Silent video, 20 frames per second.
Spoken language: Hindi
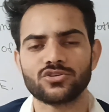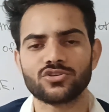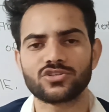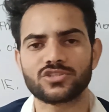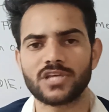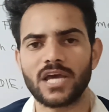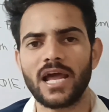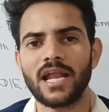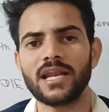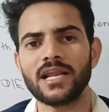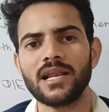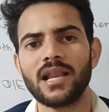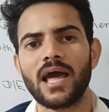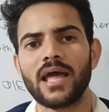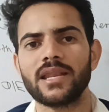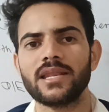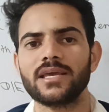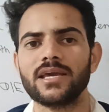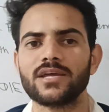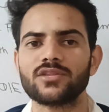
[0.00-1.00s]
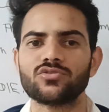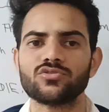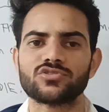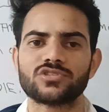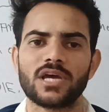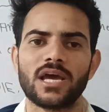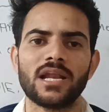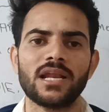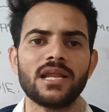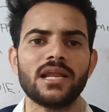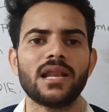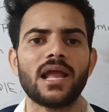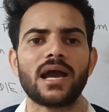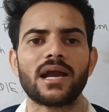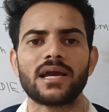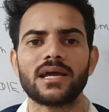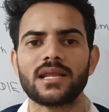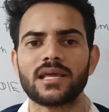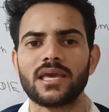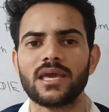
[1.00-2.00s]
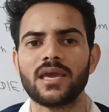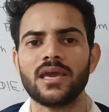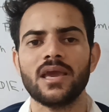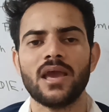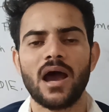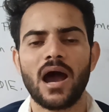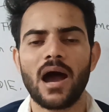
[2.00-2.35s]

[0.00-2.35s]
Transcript: जो सैलरी लानी है तो सैलरी ला करके